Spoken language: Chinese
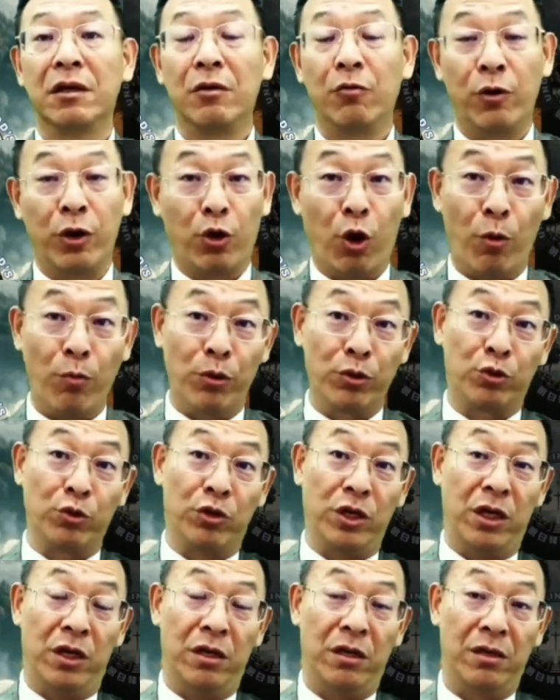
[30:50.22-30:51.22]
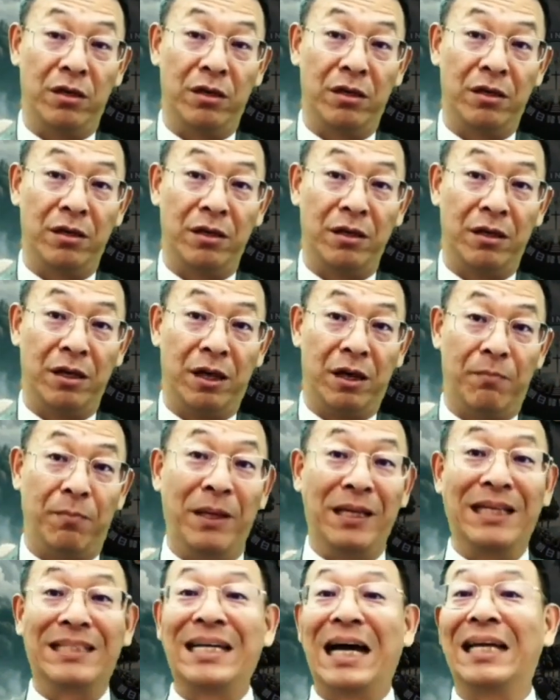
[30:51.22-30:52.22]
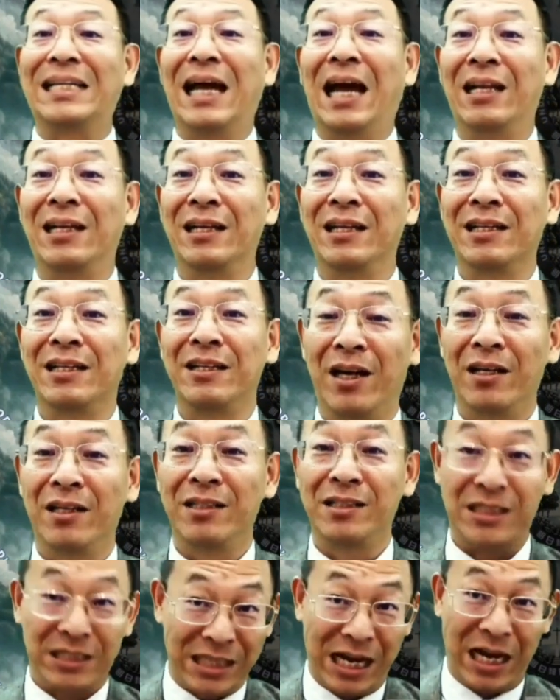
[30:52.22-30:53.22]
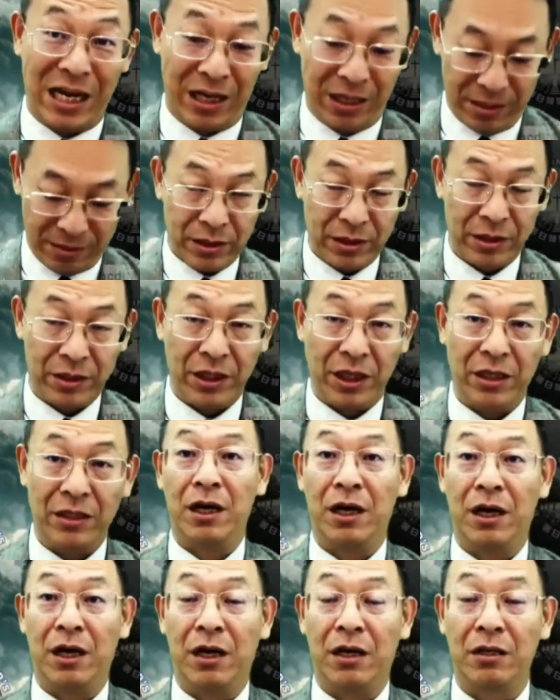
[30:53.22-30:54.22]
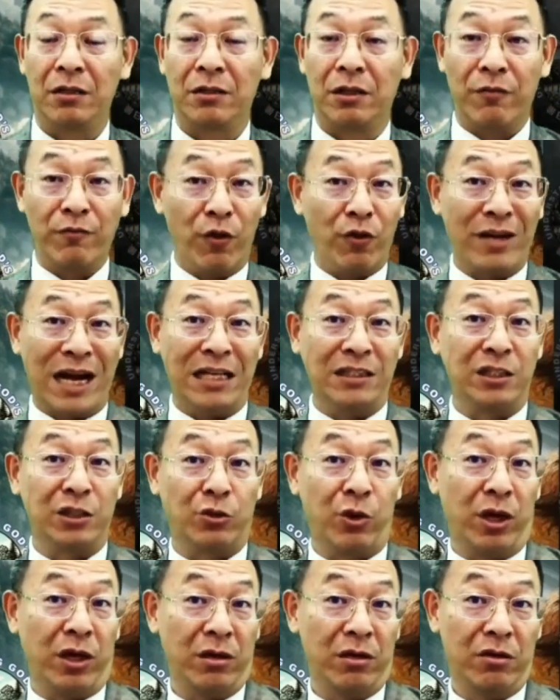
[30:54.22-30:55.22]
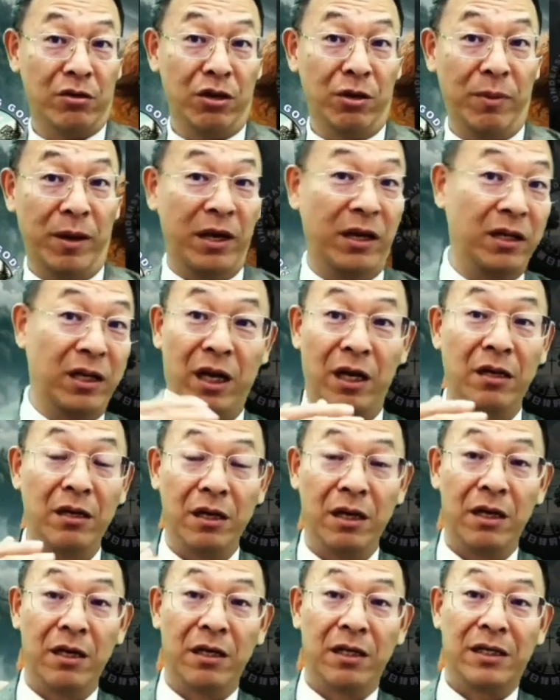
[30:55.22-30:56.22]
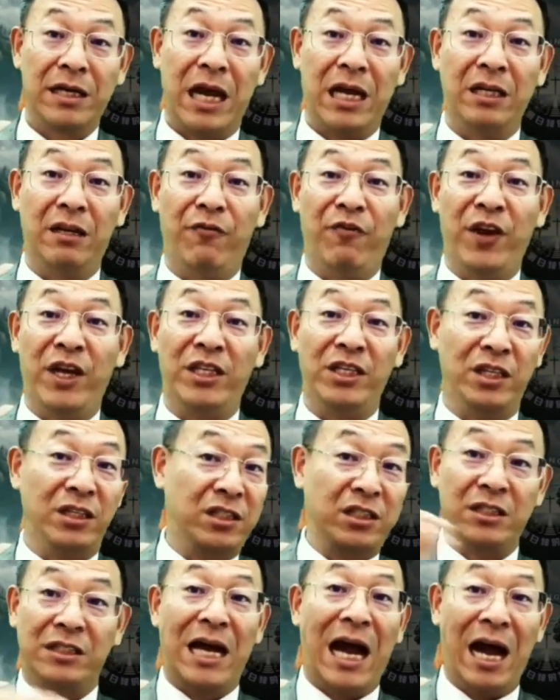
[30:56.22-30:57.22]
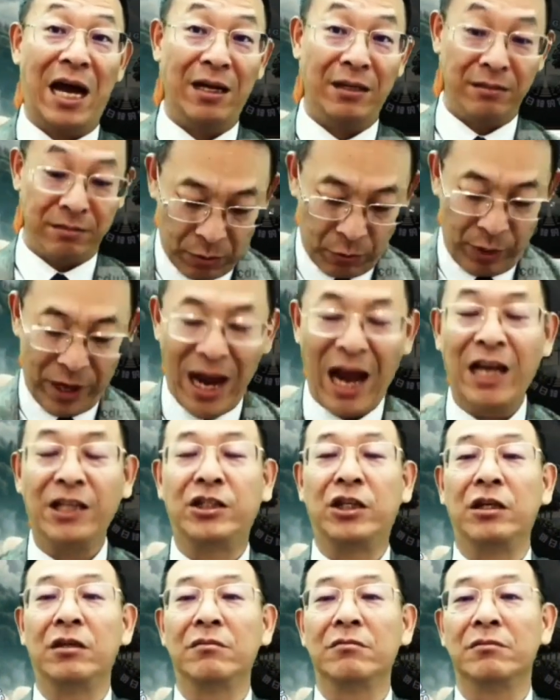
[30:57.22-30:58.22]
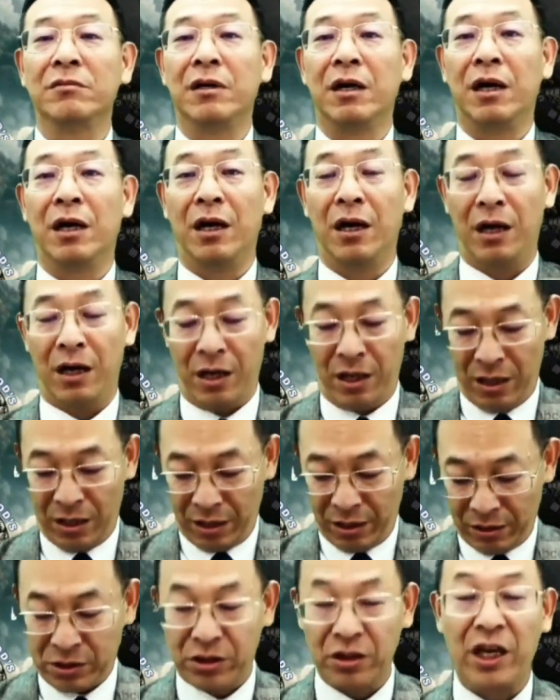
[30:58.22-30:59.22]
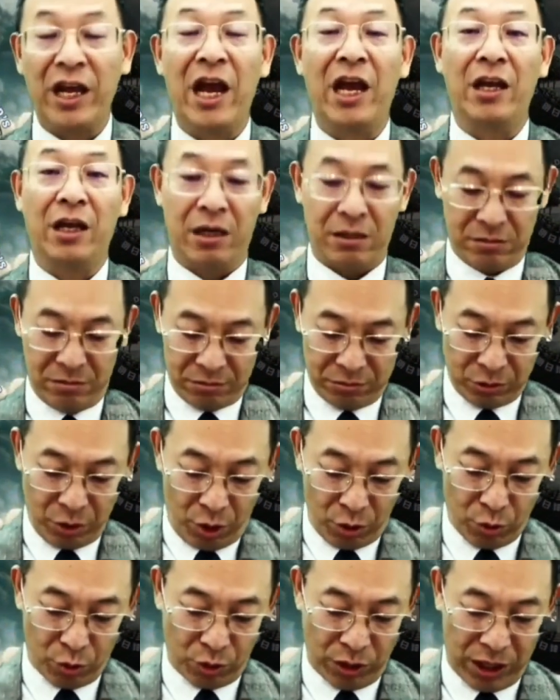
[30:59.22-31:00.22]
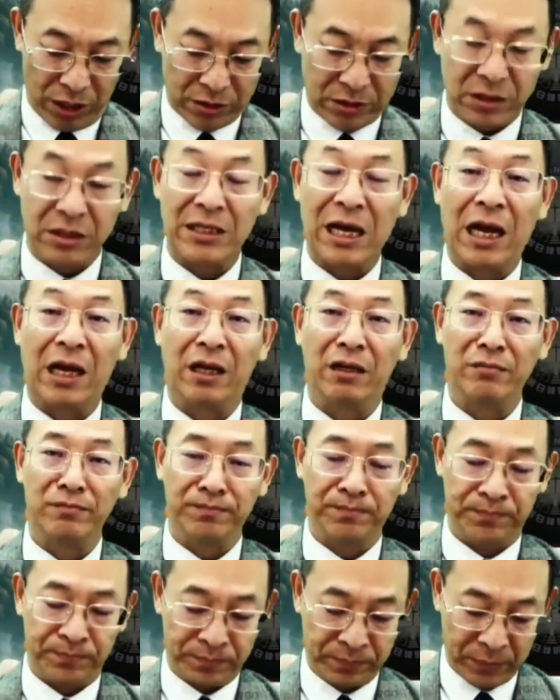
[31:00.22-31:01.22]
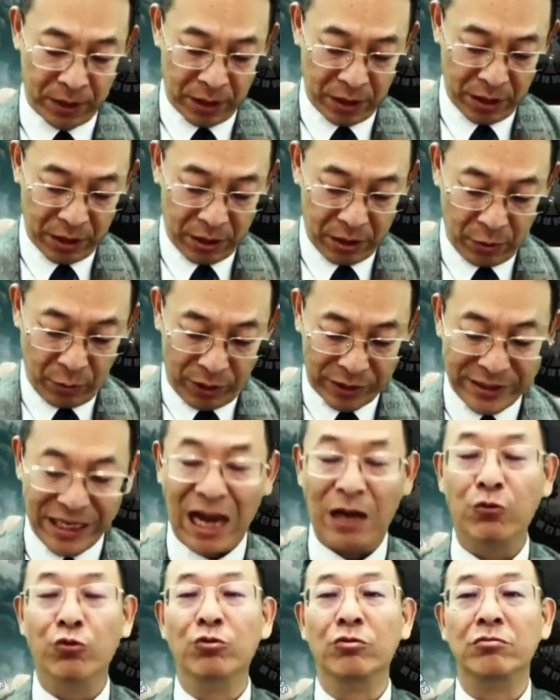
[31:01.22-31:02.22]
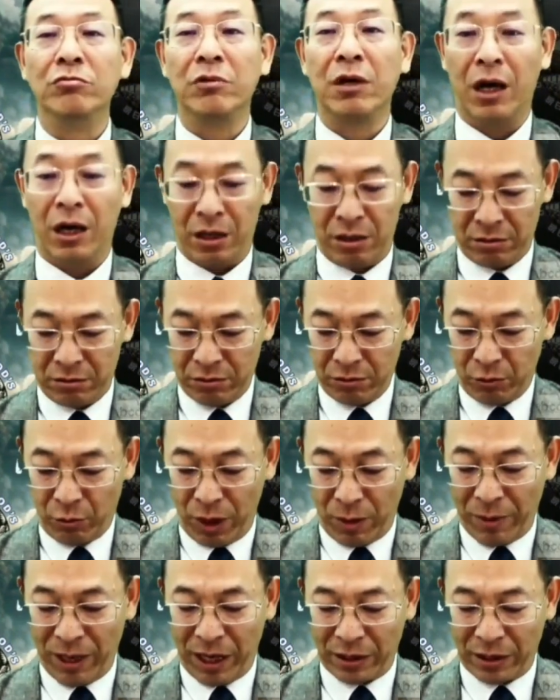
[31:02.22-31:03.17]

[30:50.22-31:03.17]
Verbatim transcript: 为恐怖主义，啊，背着炸弹自杀了。以前啊，神风敢死队，日本人呢，开着飞机自杀；为爱情啊，失恋了，痛苦了，自杀了；为债务啊，还不